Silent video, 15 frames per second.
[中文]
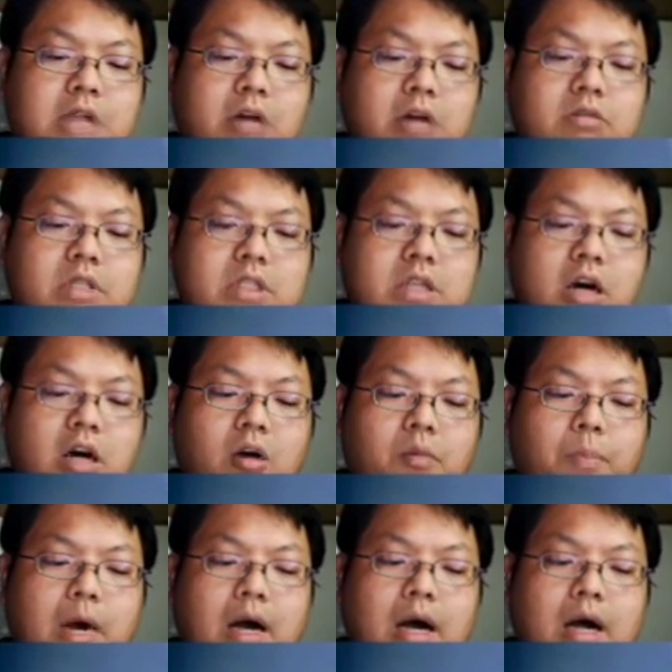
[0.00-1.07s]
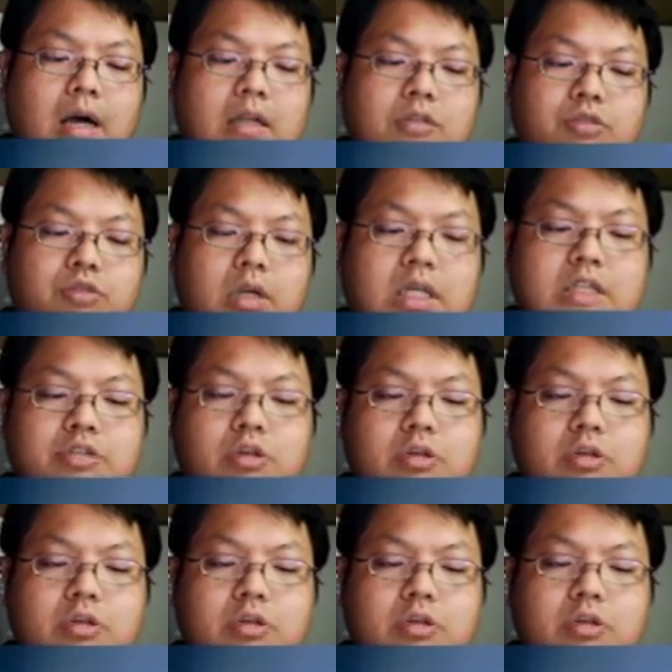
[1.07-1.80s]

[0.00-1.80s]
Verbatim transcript: 到底要把专利